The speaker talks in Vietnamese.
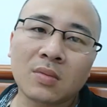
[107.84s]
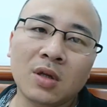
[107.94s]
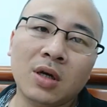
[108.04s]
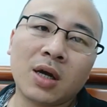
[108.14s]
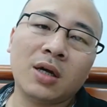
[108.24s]

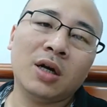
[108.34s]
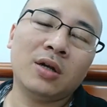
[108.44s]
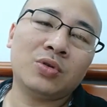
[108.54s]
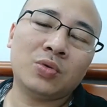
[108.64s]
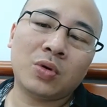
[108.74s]
những cái
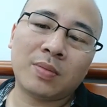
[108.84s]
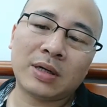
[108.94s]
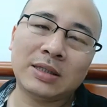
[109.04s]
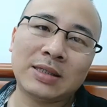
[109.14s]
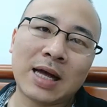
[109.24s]
người Trung Quốc mà
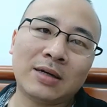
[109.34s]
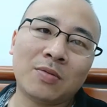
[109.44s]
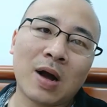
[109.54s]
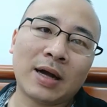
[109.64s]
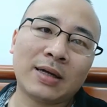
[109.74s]
đi ra nước
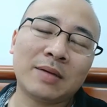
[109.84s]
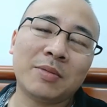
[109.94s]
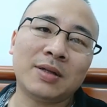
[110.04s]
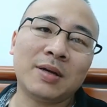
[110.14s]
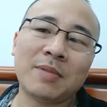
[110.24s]
ngoài người ta
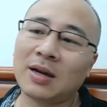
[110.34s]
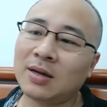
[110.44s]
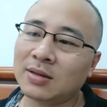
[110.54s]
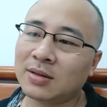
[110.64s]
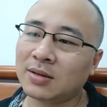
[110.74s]
mở tiệm ăn
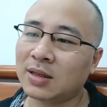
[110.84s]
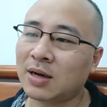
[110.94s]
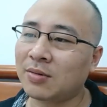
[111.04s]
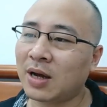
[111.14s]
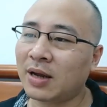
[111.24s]
lại, người
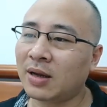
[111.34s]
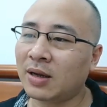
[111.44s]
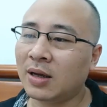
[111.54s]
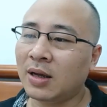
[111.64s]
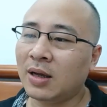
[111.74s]
ta cũng hay
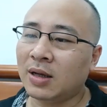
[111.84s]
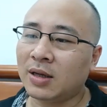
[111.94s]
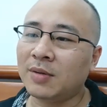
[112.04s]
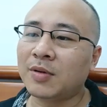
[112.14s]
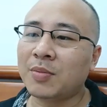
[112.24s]

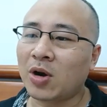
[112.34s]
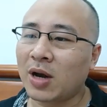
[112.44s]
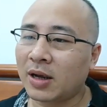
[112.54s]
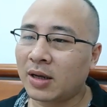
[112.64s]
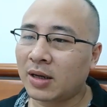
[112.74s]
kiếm cái món
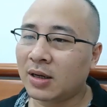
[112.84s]
này